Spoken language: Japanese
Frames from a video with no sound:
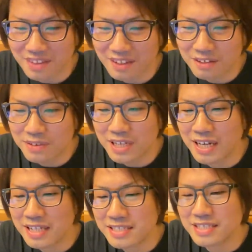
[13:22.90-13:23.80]
それで
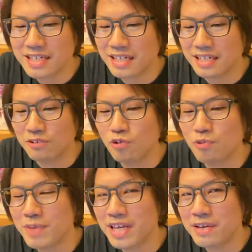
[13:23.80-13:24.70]
アジア欧
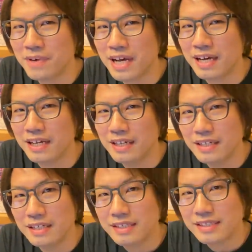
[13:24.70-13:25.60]
米は
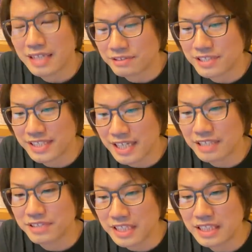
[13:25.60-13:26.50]
探り
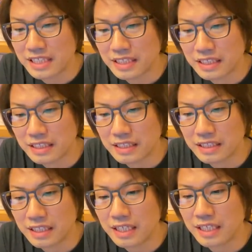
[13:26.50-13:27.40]
探り
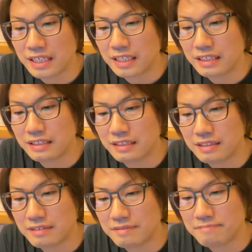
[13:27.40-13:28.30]
で
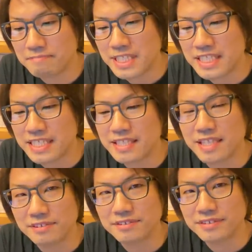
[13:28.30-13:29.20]
見に行って
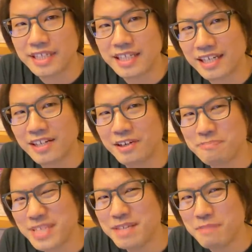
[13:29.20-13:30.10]
る。で、結果は
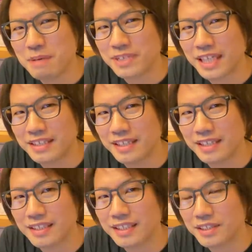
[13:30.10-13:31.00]
ミニマムだった
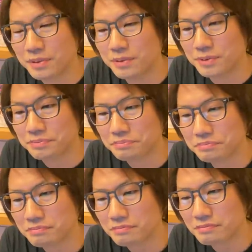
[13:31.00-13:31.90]
んだけど、
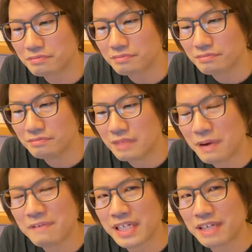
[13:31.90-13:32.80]
まあ
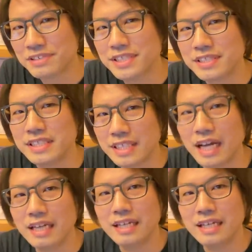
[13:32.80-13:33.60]
ファンは確実にいた。